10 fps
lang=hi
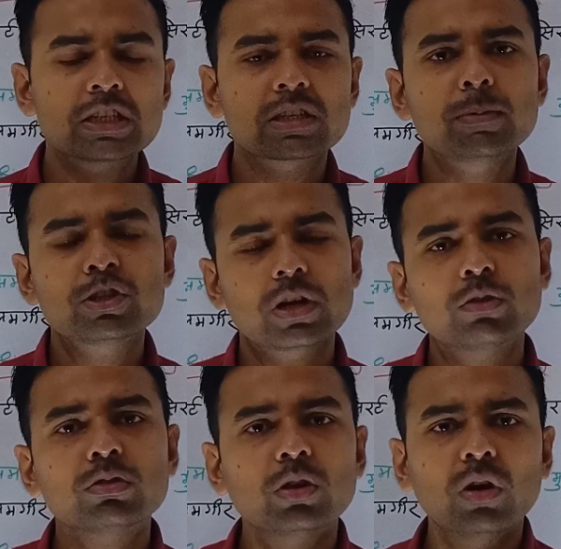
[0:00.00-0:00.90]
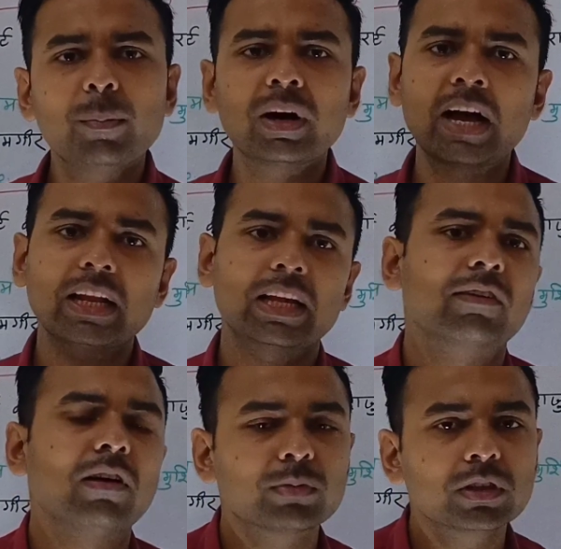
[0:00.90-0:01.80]
जिस समय सिराजुद्दौला बंगाल के
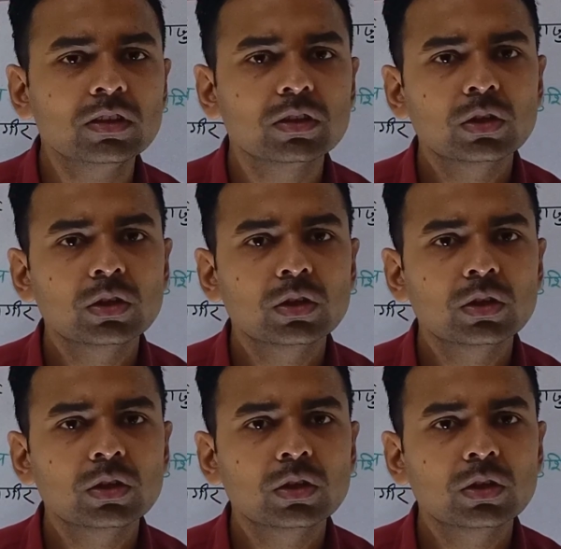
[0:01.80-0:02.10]
नवाब थे